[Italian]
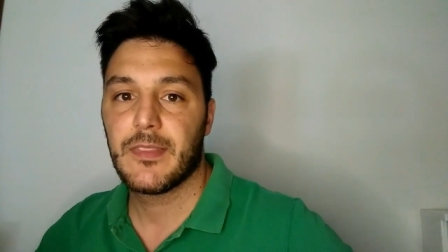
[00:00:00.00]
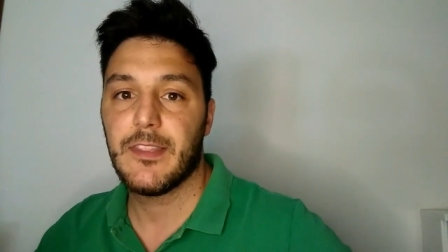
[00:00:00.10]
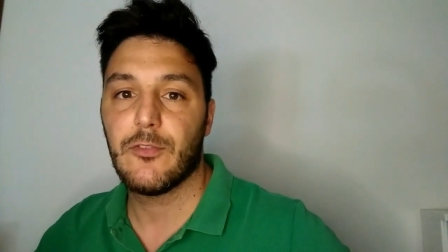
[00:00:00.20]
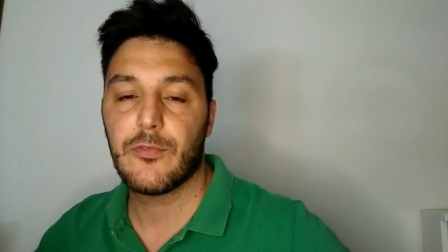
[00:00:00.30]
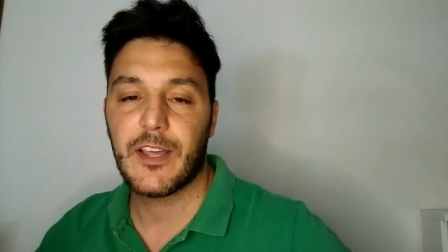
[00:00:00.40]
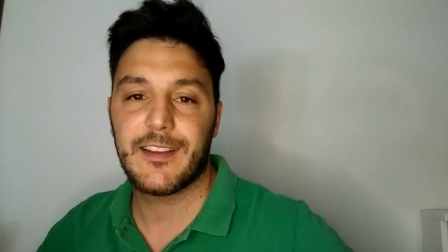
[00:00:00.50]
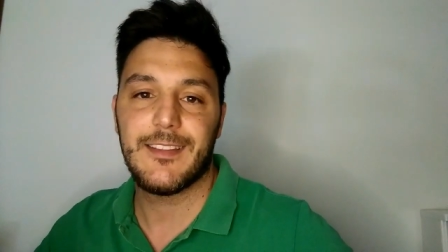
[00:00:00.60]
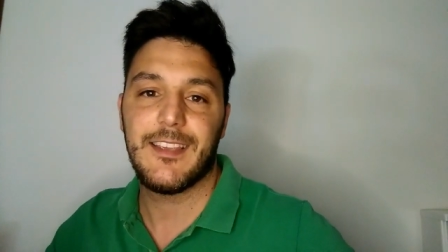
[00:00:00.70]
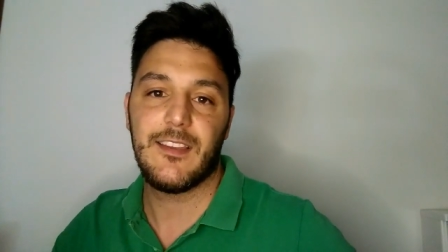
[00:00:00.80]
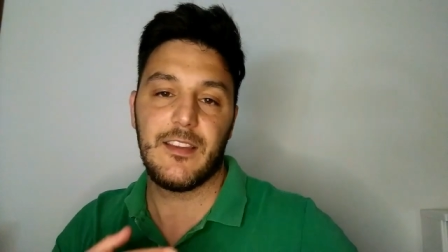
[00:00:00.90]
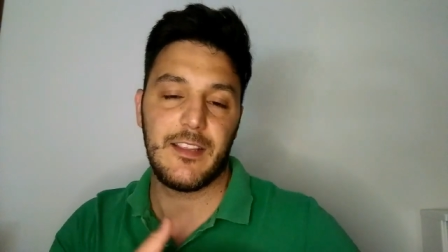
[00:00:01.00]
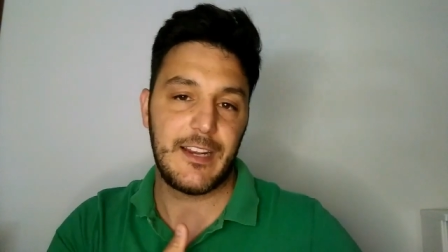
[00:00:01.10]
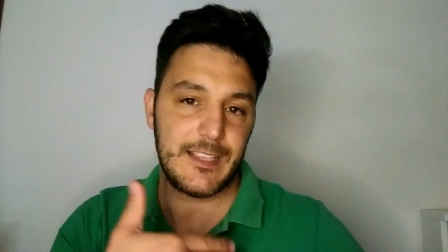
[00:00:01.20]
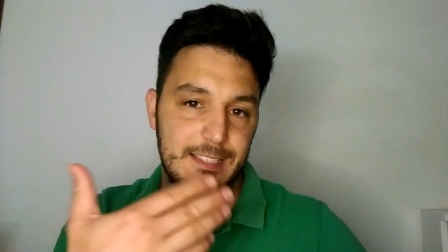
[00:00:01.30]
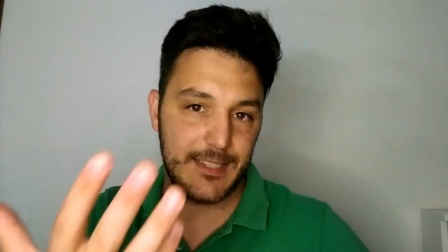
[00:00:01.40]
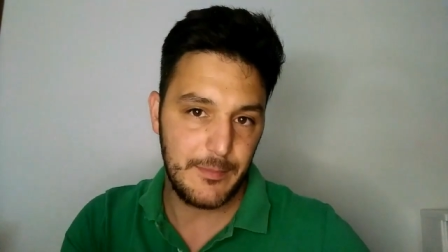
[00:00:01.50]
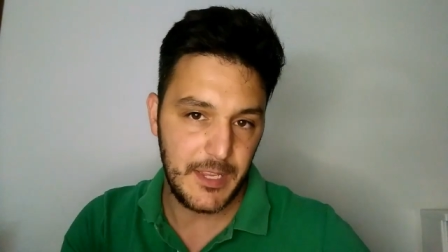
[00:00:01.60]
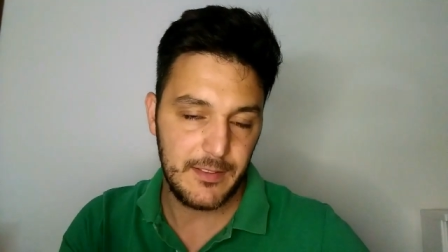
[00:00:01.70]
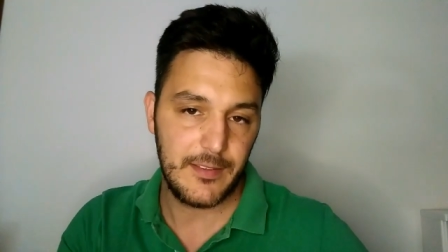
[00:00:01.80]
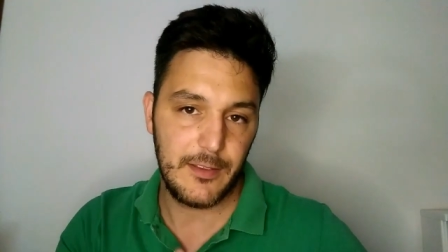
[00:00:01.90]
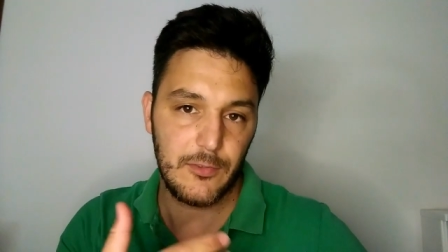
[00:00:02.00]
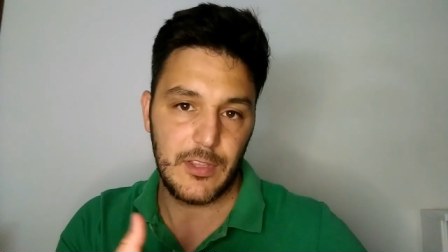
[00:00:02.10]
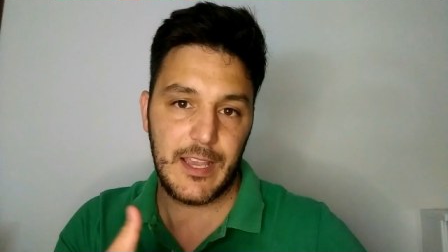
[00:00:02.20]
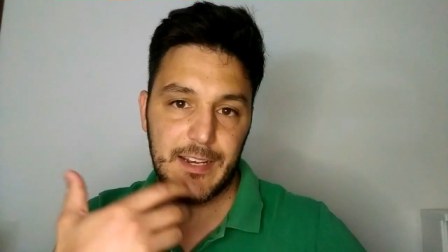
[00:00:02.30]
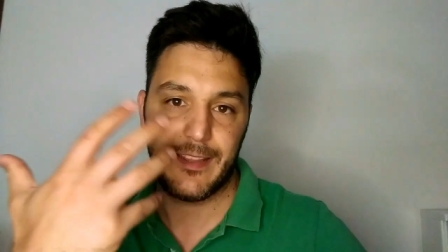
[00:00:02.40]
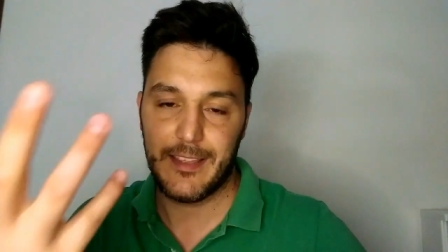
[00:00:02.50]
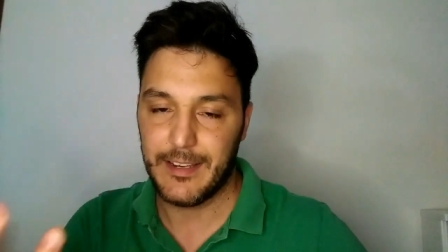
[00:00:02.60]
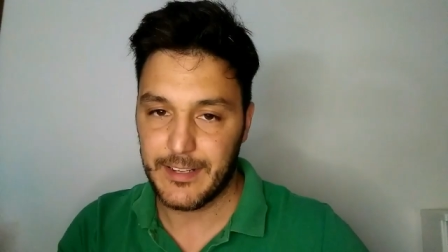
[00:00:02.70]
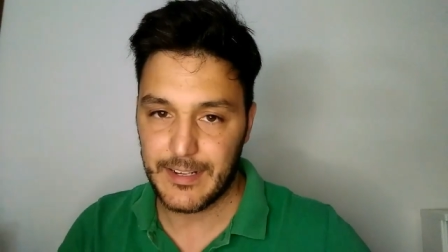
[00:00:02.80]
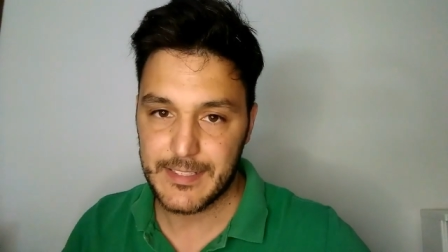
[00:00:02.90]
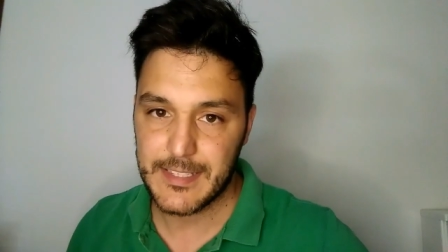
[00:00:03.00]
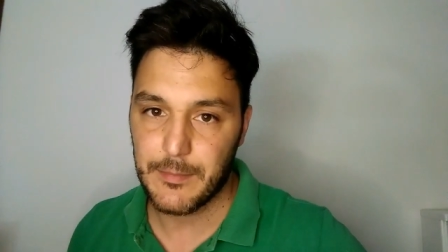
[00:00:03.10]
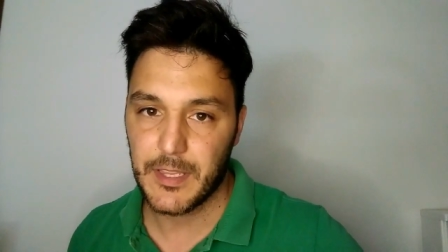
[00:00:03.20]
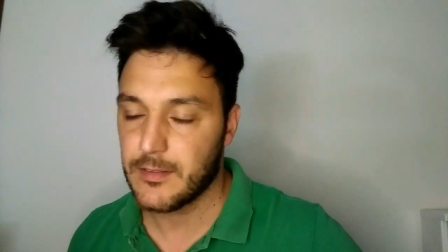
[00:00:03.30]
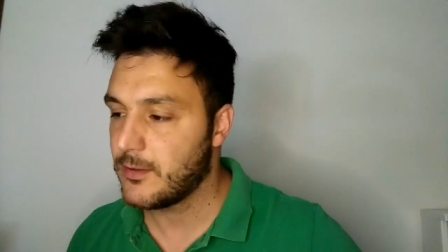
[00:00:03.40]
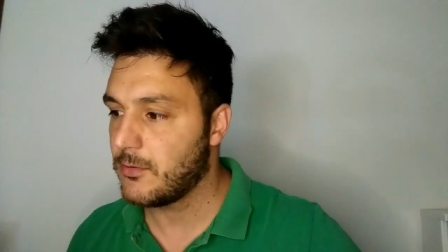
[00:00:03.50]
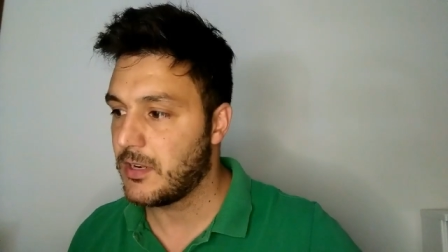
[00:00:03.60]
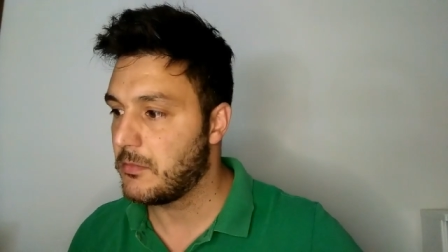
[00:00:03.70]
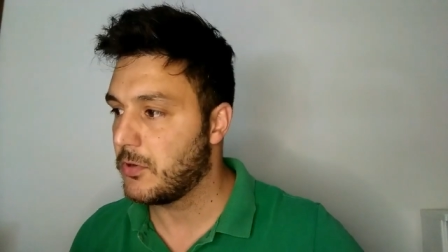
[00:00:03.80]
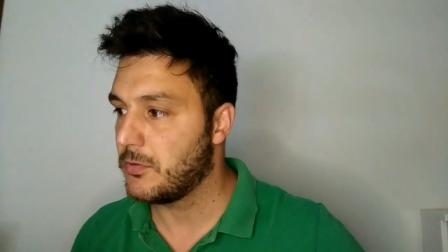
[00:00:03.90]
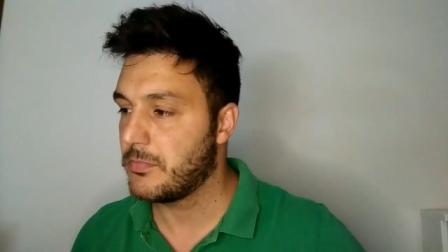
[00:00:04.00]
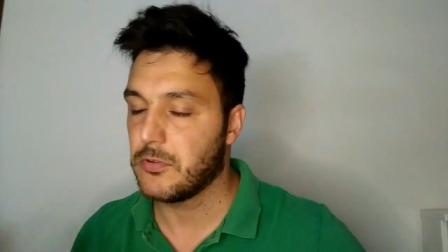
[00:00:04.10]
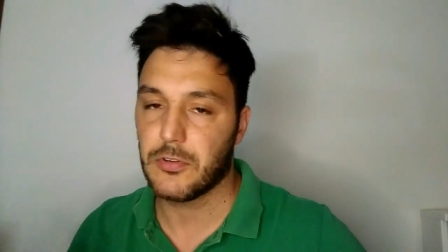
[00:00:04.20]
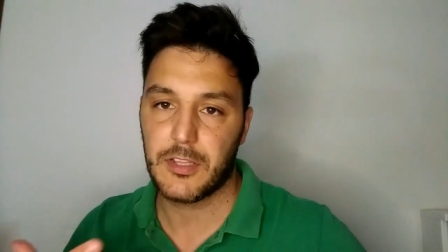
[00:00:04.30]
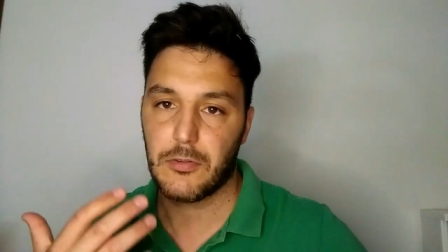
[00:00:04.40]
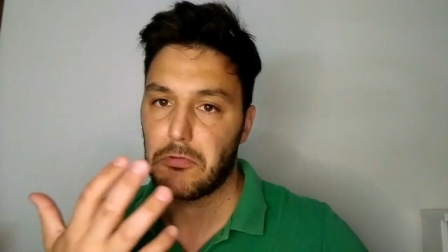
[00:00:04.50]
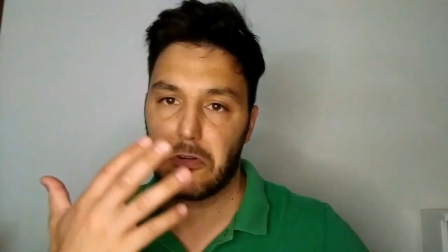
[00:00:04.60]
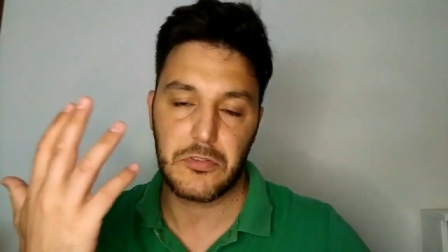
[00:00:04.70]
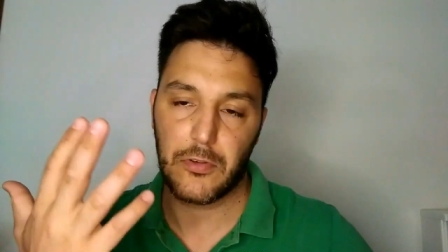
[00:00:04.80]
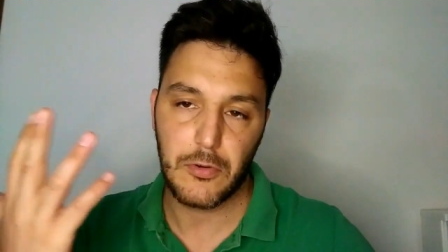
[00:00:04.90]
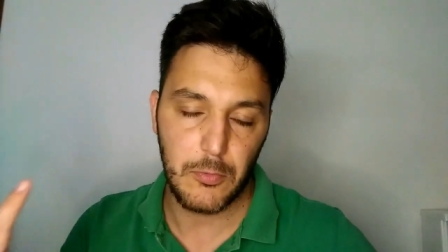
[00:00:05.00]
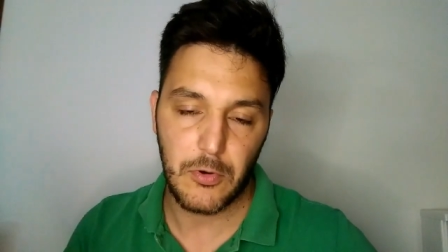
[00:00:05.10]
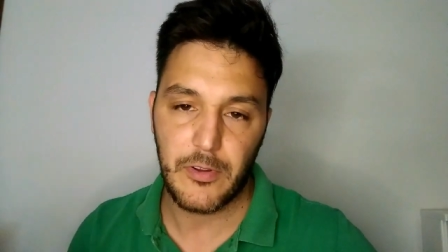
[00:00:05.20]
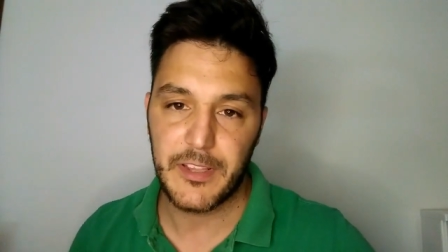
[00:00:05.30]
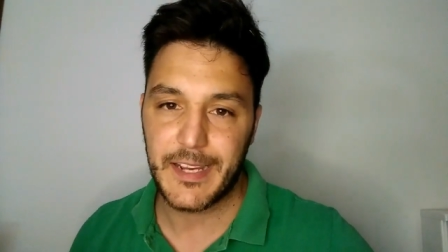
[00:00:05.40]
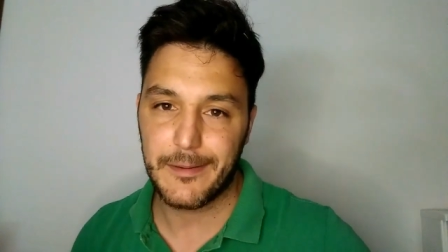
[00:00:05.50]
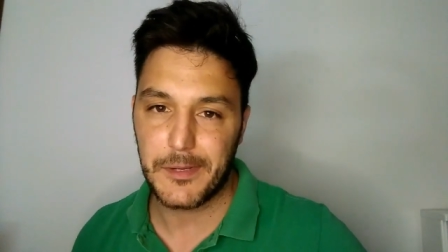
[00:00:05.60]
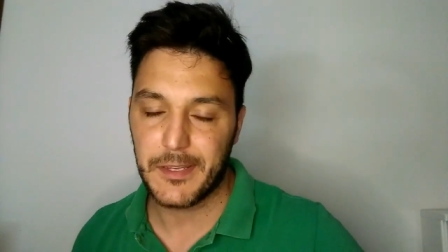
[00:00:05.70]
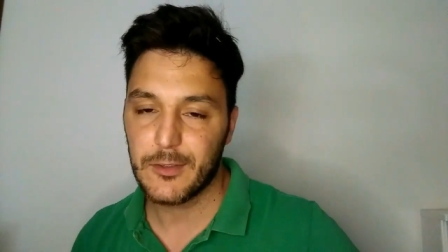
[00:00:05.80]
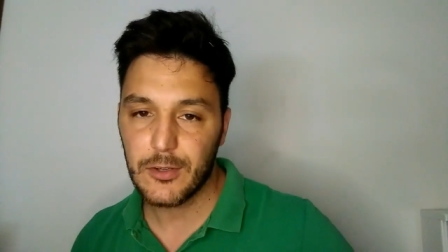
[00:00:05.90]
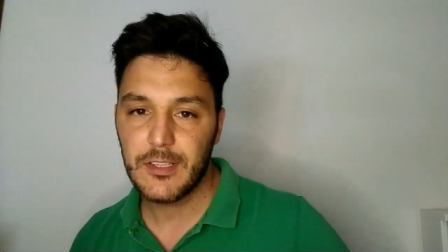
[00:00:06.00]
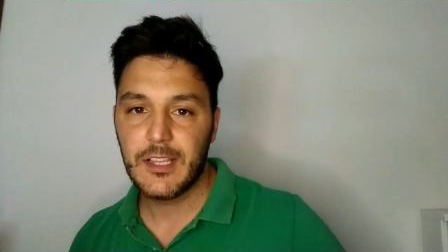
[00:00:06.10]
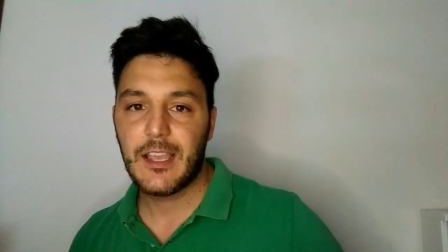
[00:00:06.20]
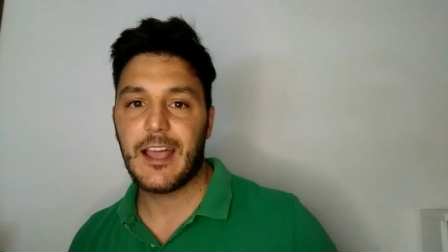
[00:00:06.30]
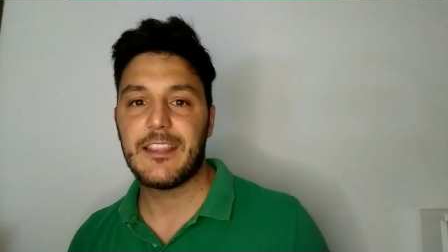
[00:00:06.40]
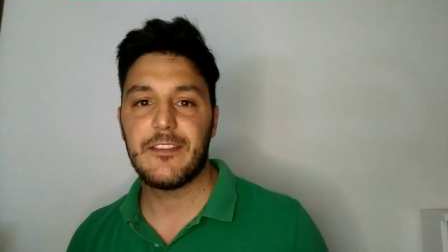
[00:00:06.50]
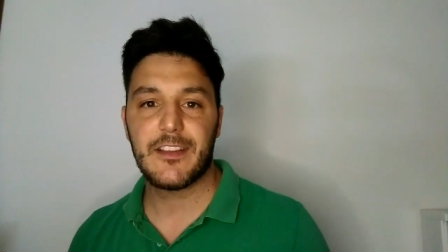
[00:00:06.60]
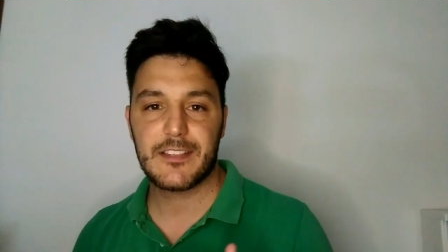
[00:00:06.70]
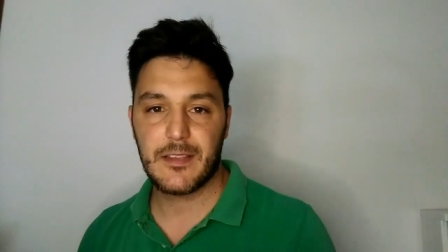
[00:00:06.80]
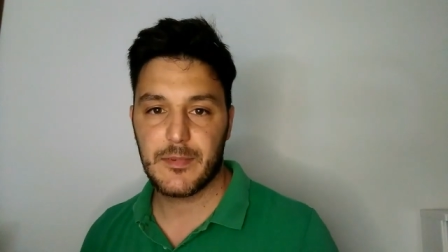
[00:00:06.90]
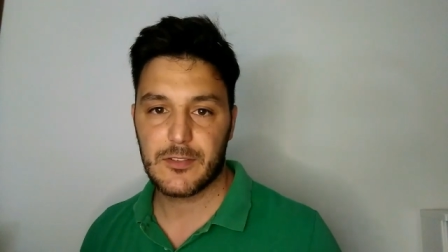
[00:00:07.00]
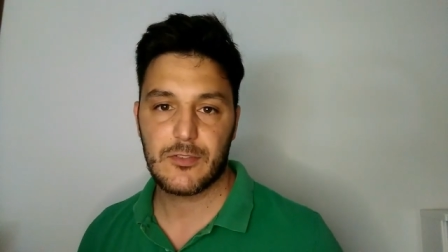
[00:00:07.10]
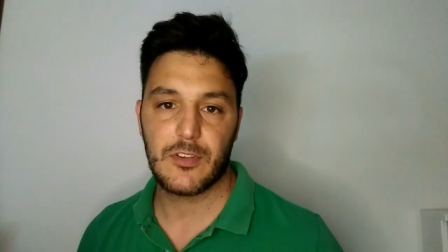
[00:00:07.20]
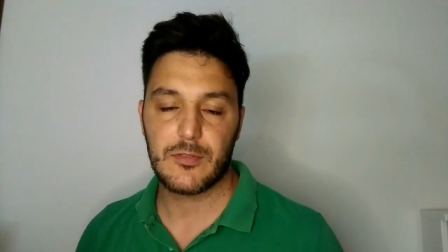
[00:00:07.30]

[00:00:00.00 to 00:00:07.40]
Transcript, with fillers: Devo fare dei ringraziamenti, devo dare dei ringraziamenti, qual è il modo più corretto, non lo so, comunque avete capito, a diverse persone,